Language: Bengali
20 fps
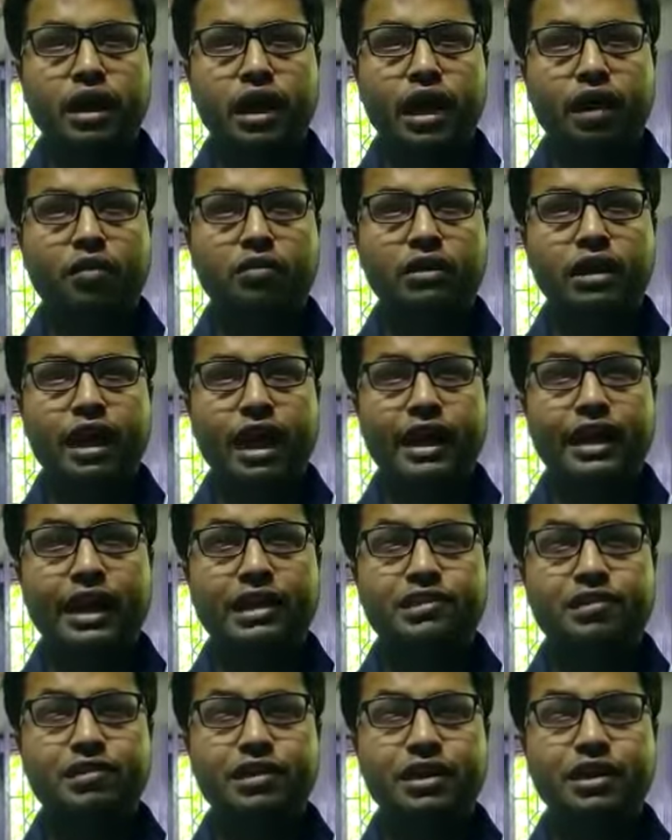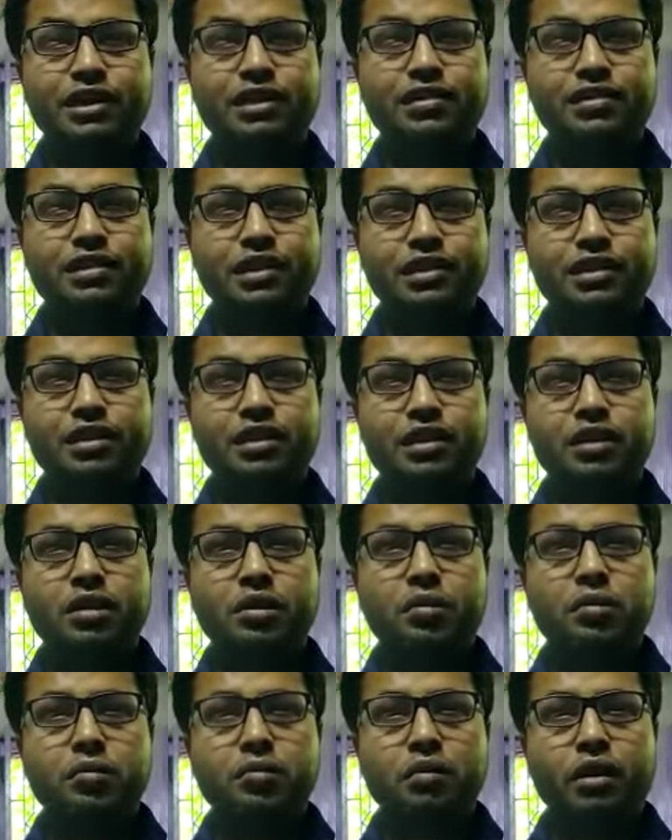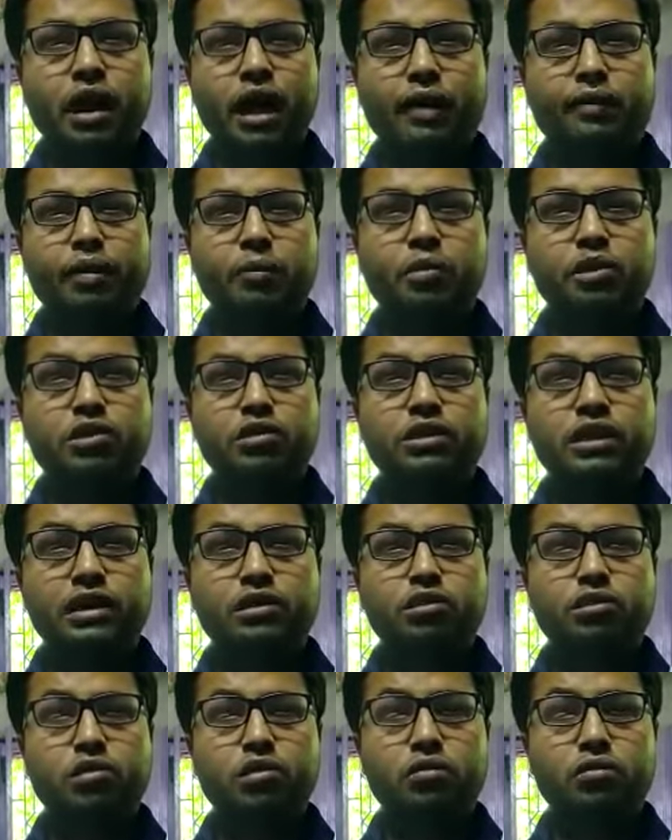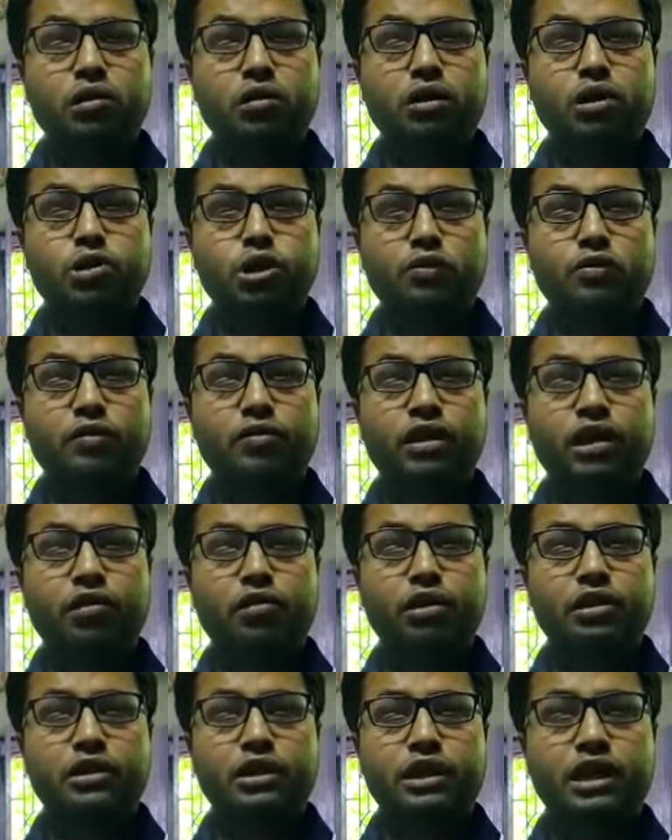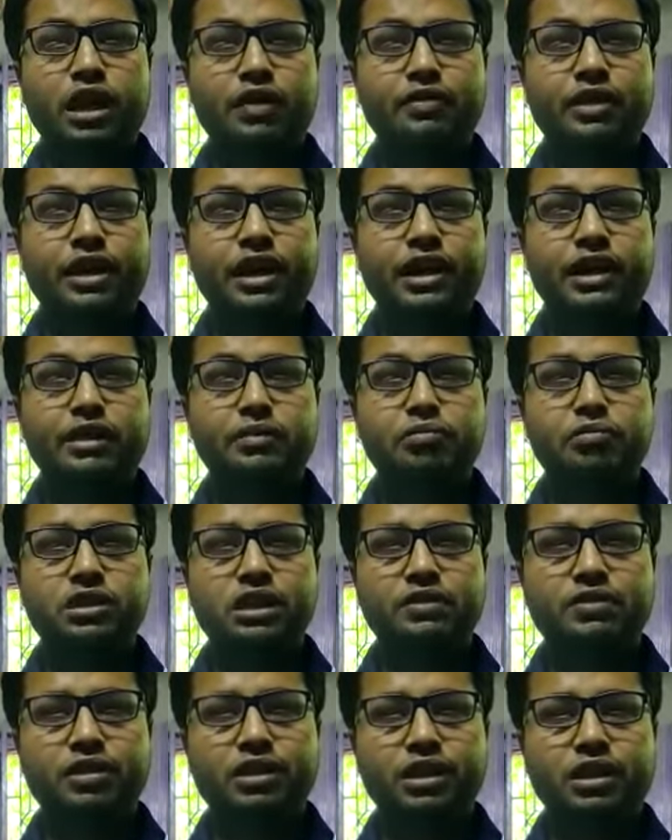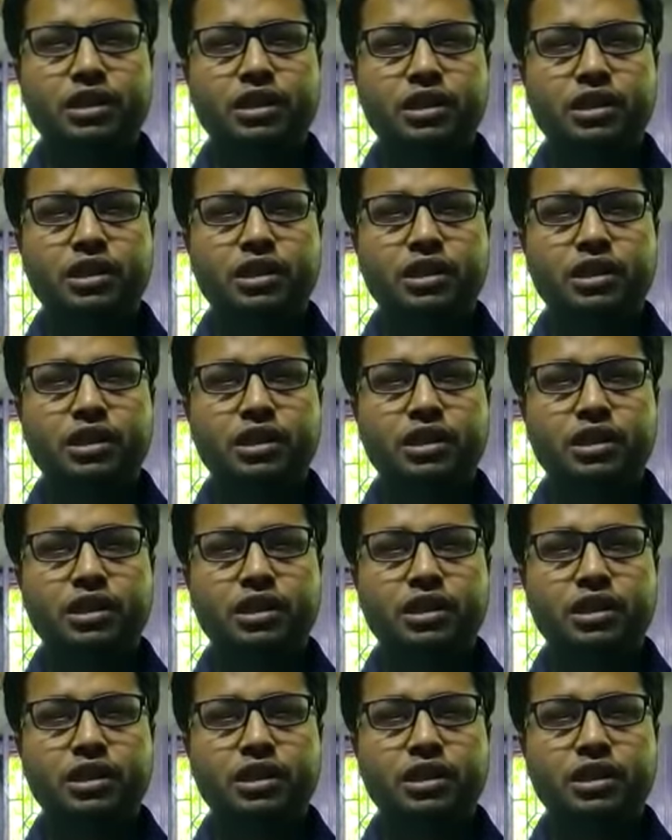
এক কথায় অ্যাটাচ হই তা আমার মধ্যে যে এত ধরনের সম্ভাবনা রয়েছে আমি এখানে সে বুঝতে পারি